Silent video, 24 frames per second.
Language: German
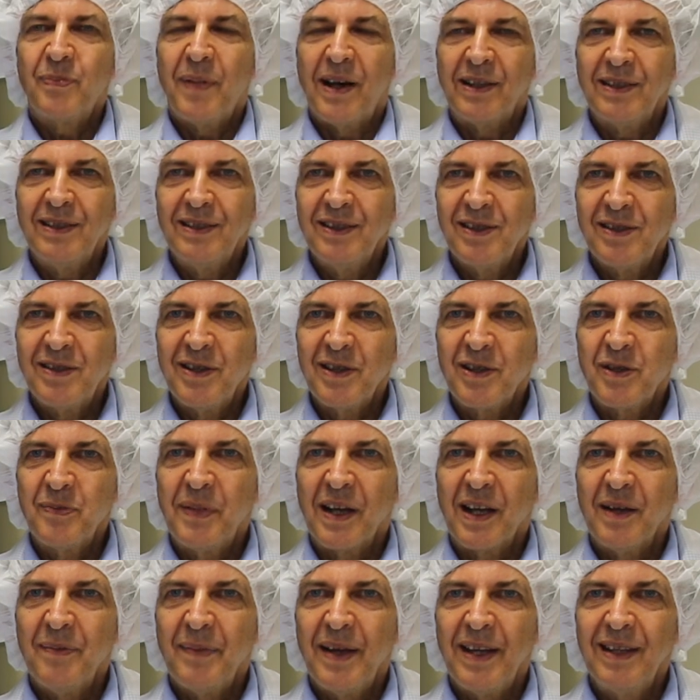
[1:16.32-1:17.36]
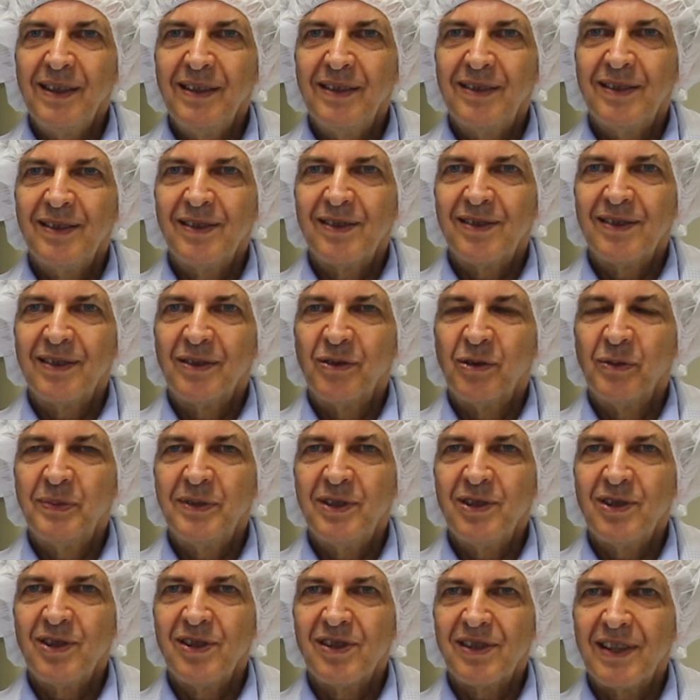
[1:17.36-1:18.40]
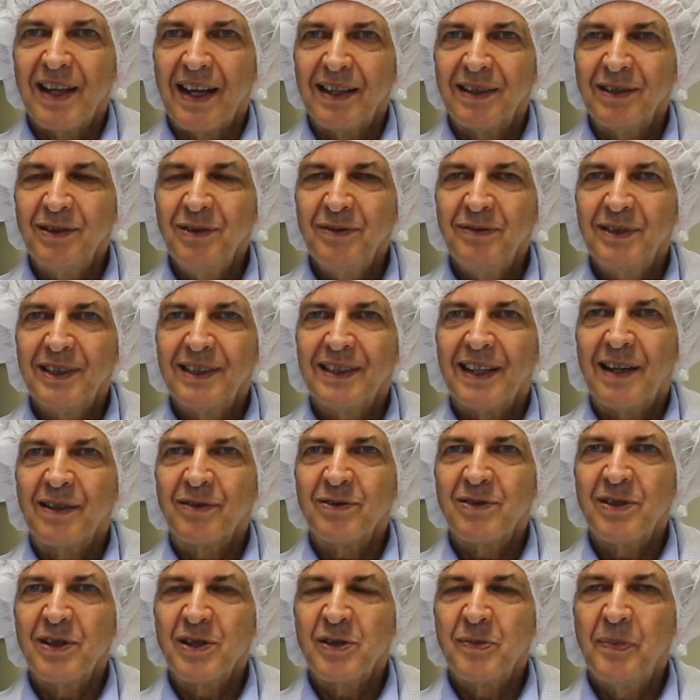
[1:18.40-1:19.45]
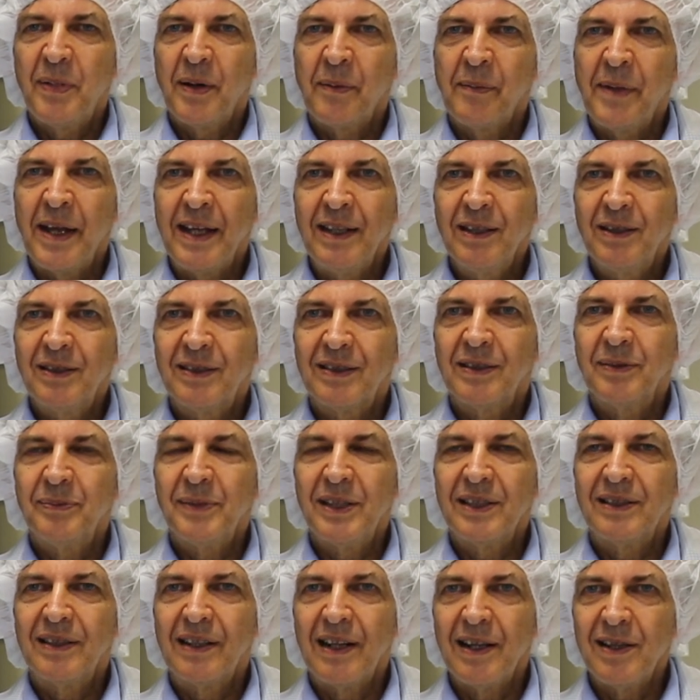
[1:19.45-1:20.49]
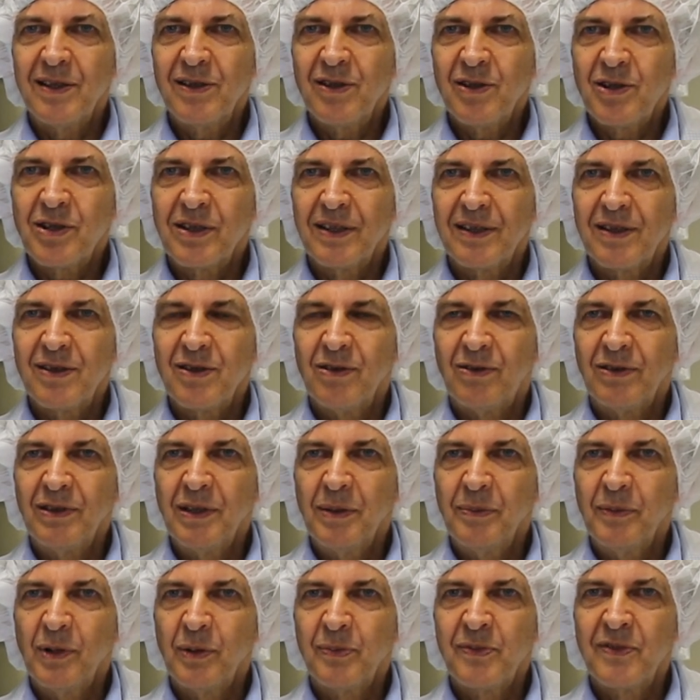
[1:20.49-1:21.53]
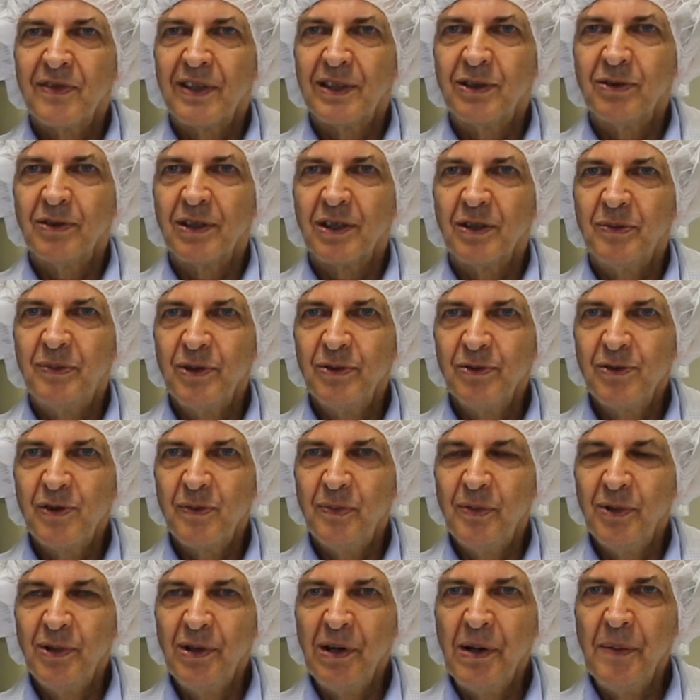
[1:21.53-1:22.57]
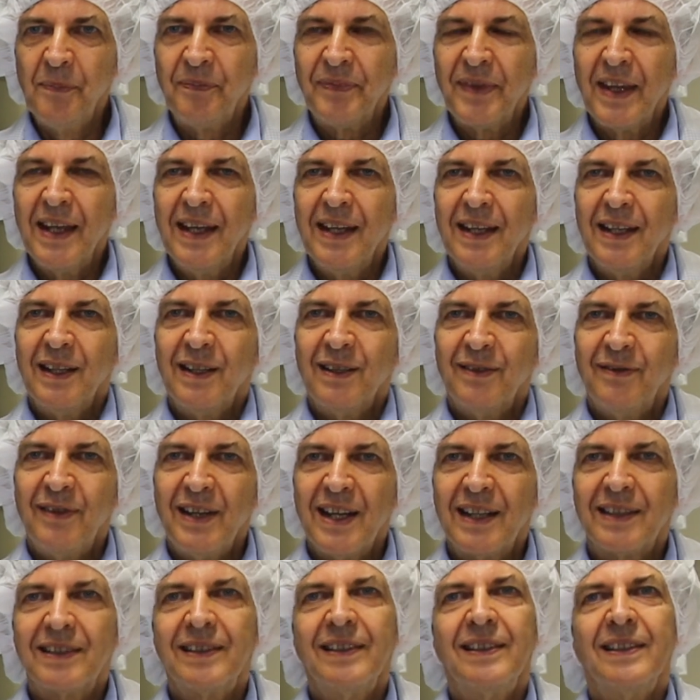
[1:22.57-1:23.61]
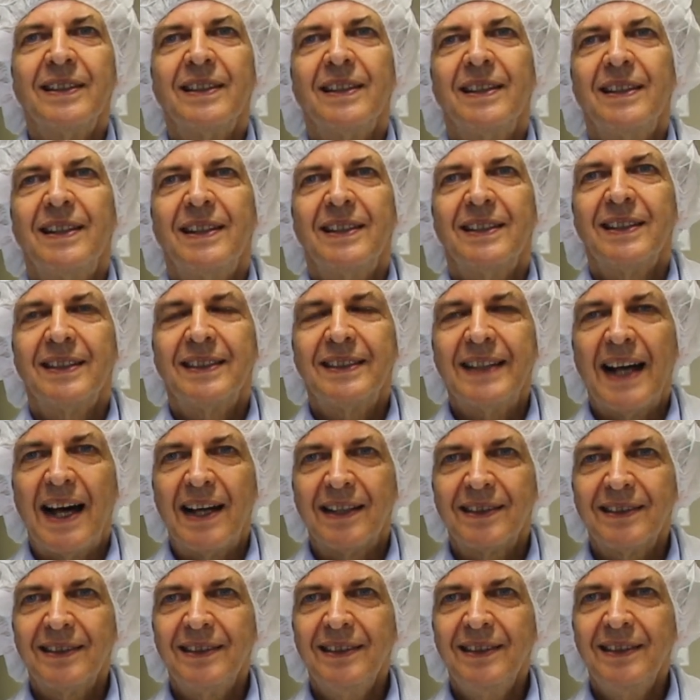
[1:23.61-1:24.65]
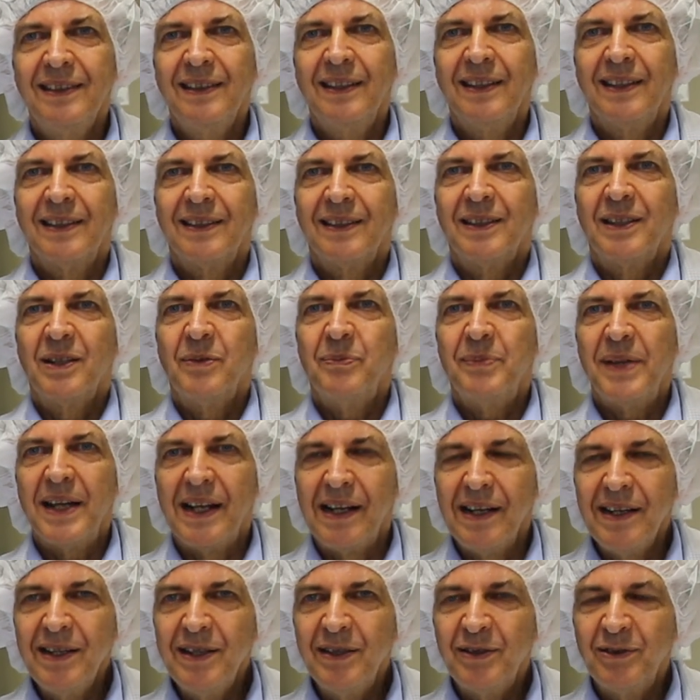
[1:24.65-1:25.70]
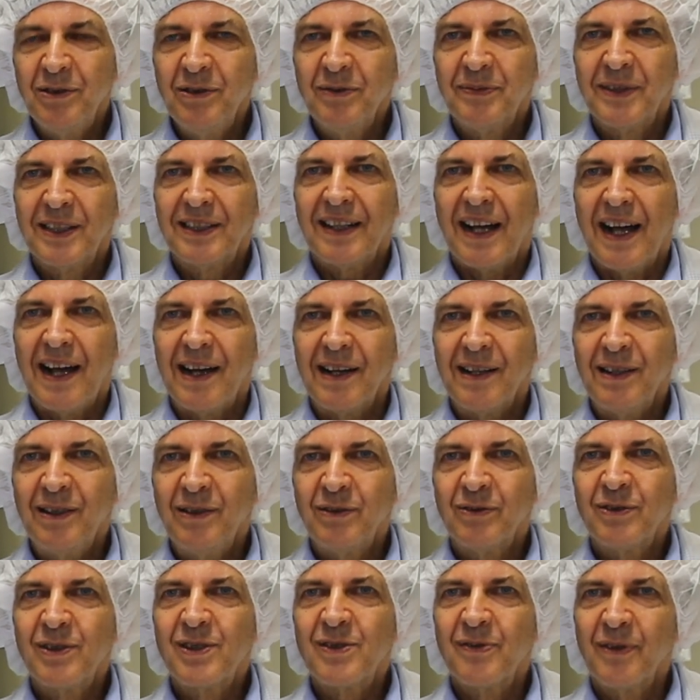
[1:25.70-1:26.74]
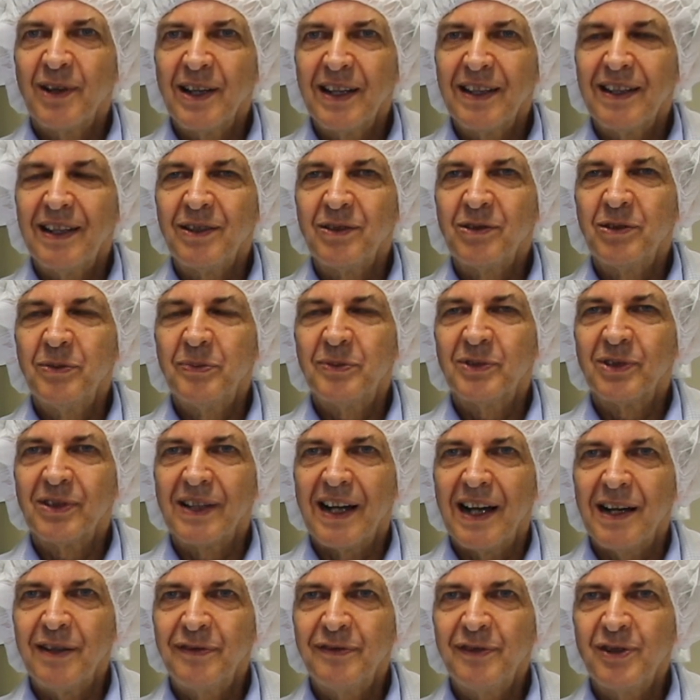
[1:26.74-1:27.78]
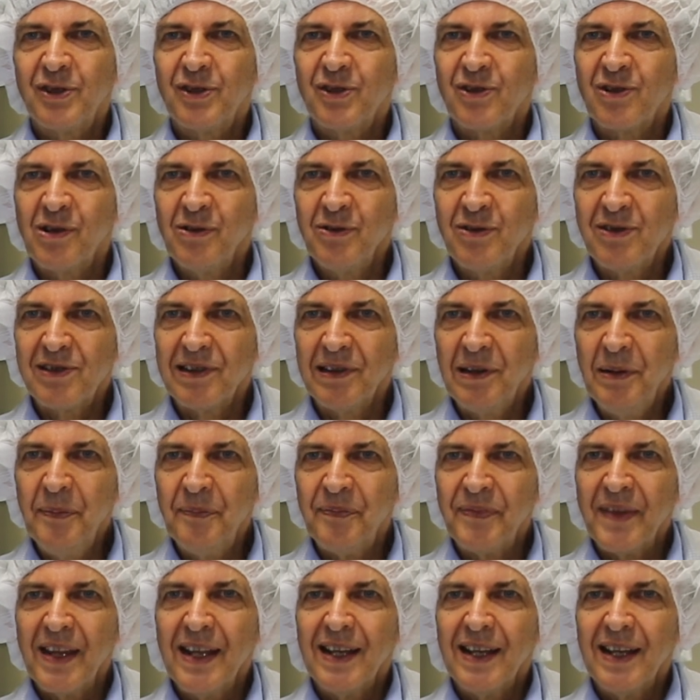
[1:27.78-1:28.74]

spannendes Experiment ist ein optisches Datenübertragungsexperiment. Mit der Laserstation am Observatorium Lustbühl werden äh, Daten per Licht übertragen, und zwar ein kryptografischer Schlüssel.